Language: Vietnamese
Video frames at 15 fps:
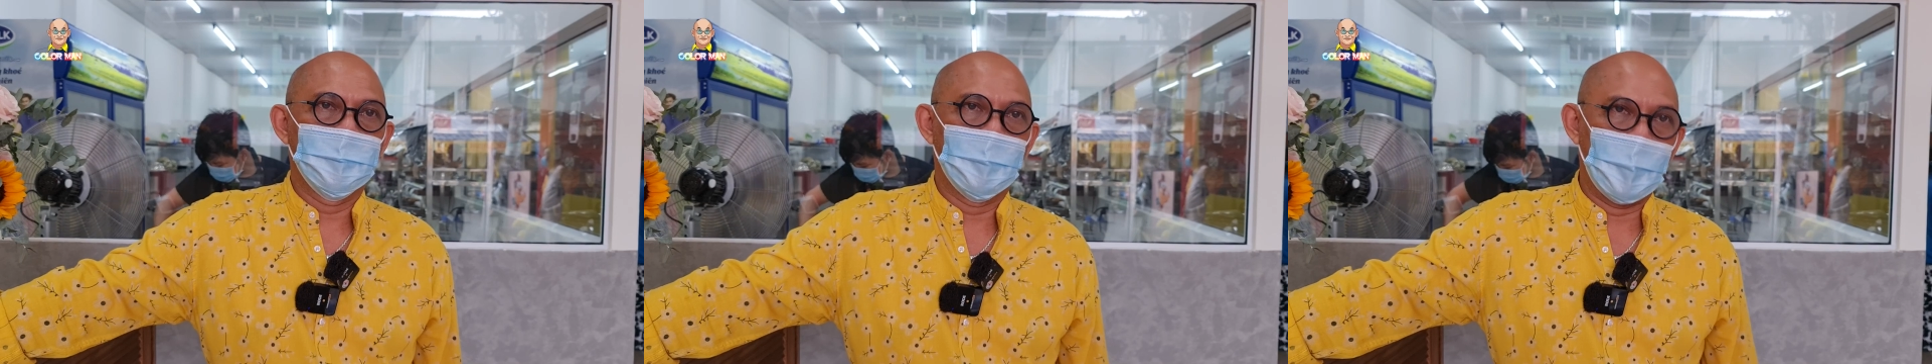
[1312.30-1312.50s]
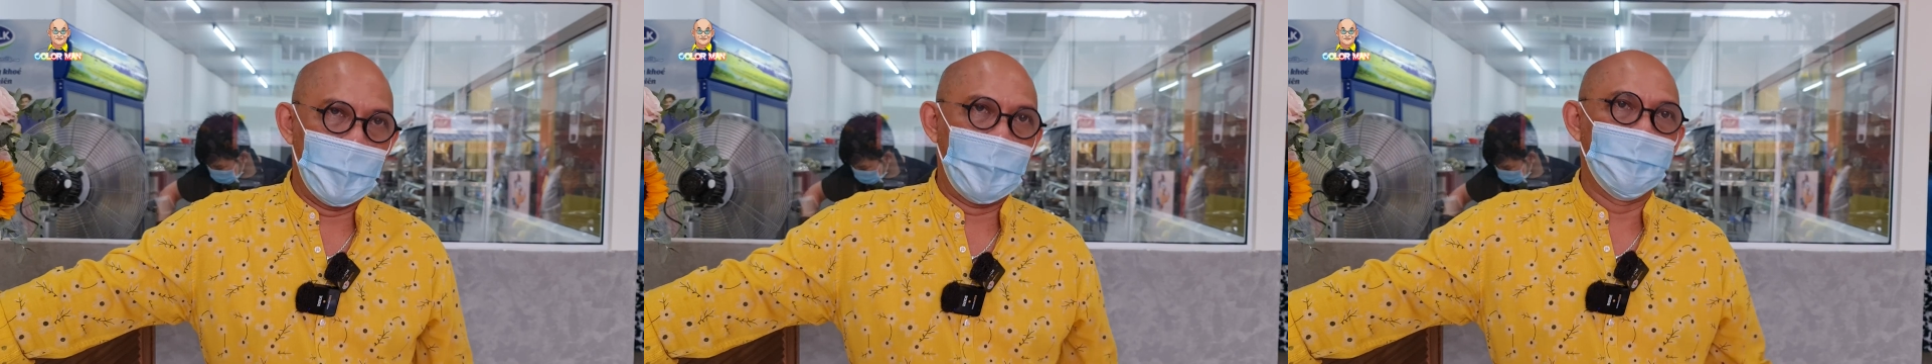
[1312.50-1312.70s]

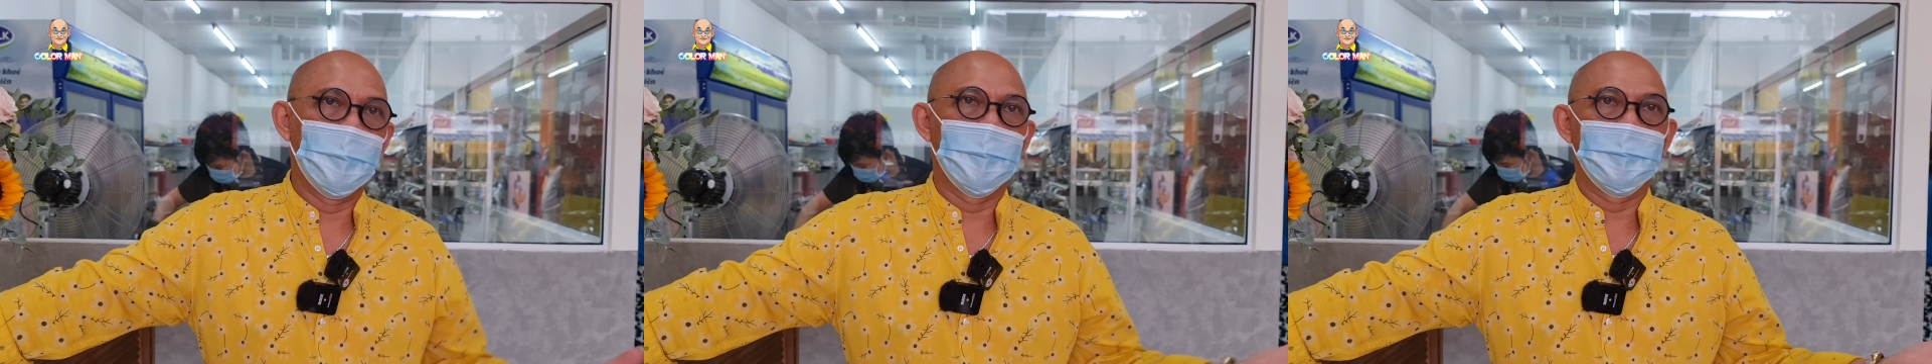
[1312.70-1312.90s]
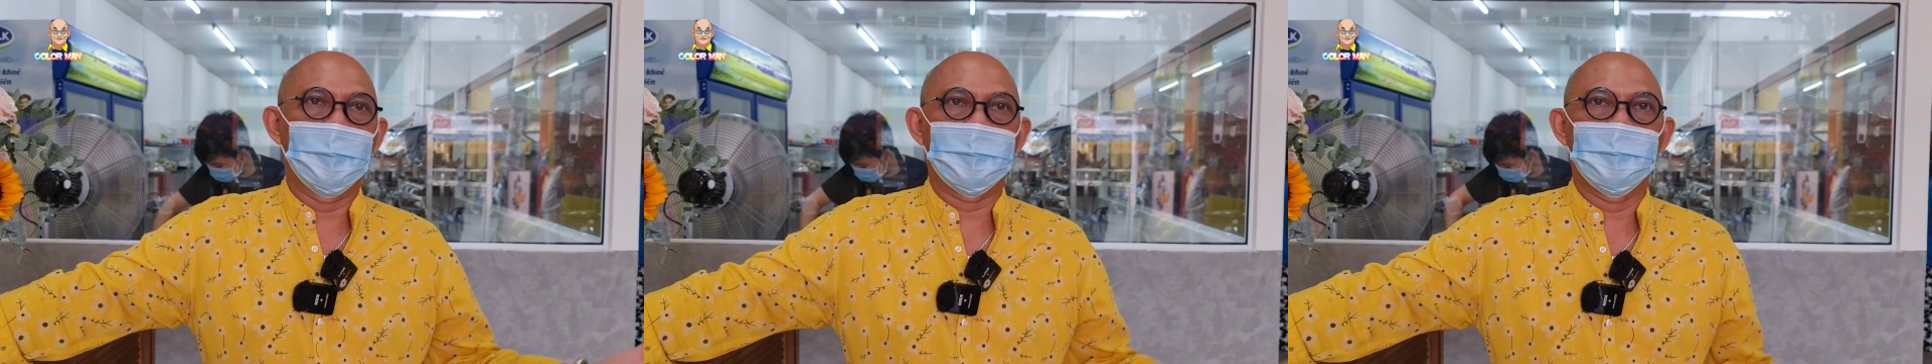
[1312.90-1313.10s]
qua
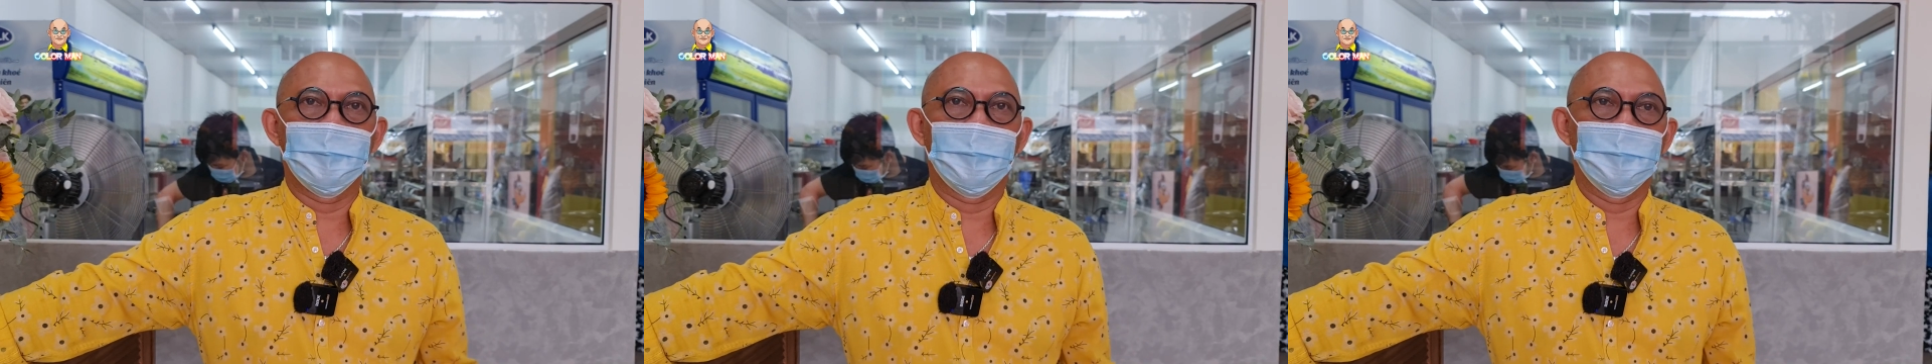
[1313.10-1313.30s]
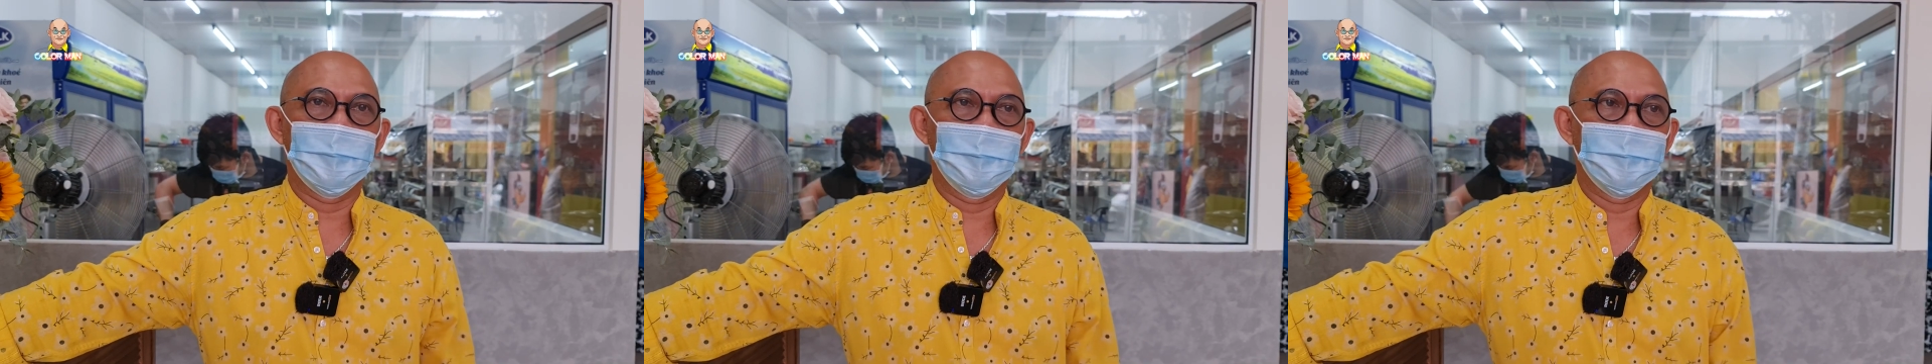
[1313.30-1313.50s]
mùa dịch
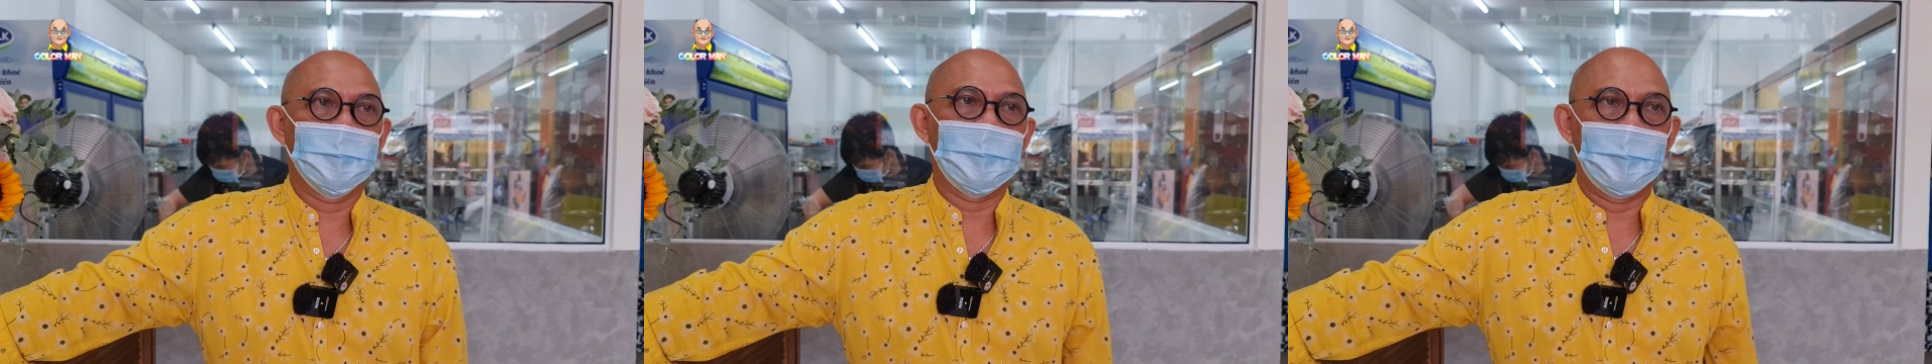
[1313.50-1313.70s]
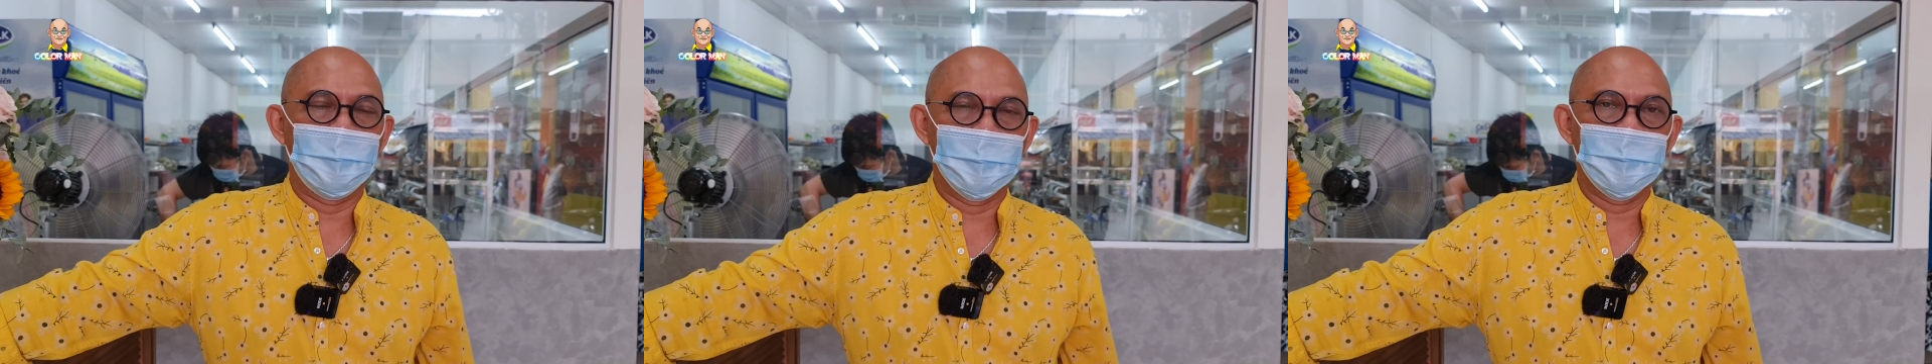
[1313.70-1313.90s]
rồi thì
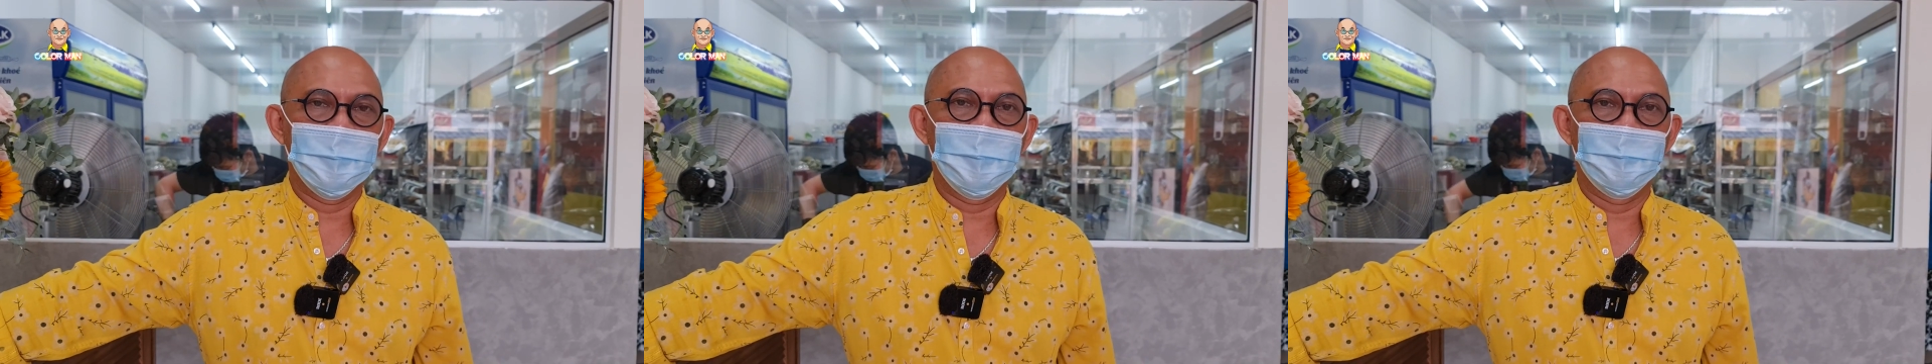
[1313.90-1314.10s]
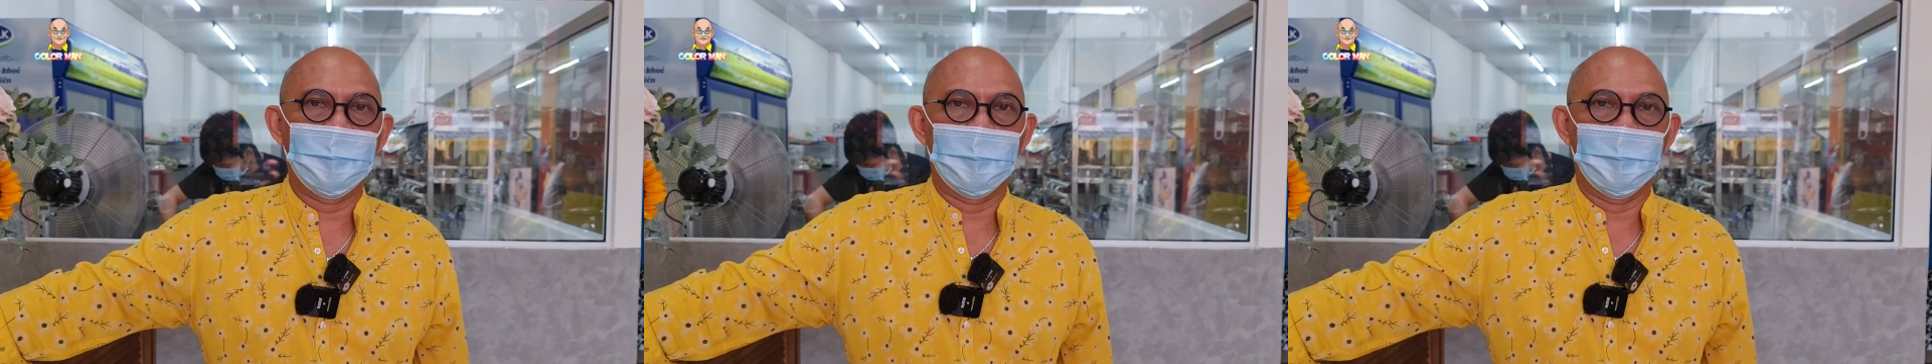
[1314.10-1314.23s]
tất cả mọi thứ hy